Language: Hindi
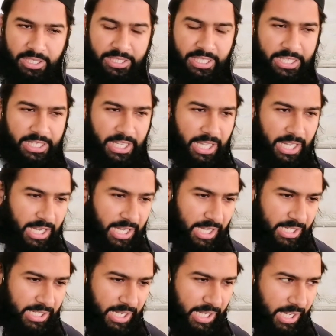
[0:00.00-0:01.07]
यानी
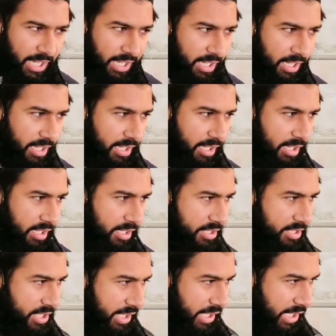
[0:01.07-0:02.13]
अल्लाह का
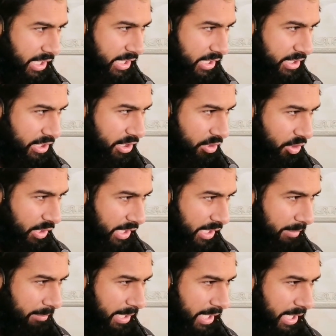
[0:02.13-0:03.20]
शरीक किसी को
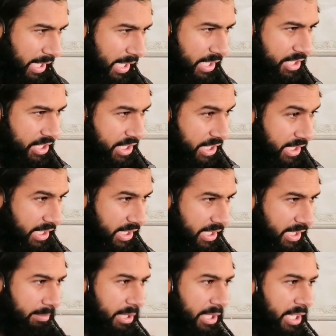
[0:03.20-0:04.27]
नहीं बनाना शिरक
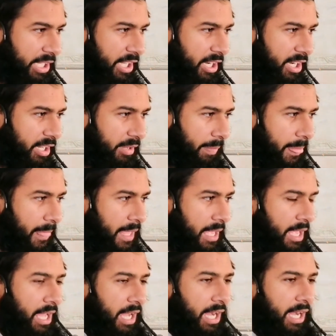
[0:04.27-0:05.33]
कभी नहीं करना
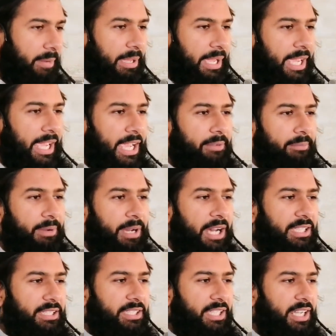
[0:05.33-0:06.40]
अब एक
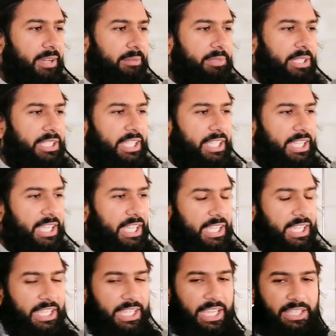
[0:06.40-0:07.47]
बात ज़रा हम ये
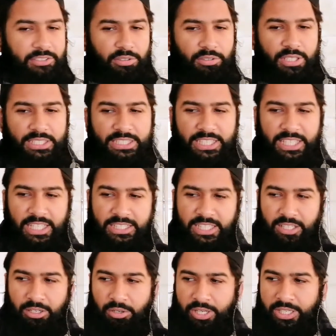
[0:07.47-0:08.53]
देखें कि ये जो
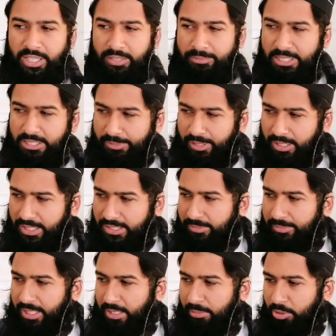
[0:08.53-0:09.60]
नसीहतें हो रही हैं बचपन के
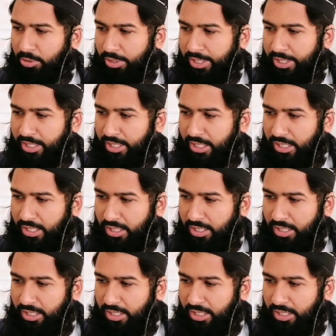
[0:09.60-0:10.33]
ज़माने में हो रही हैं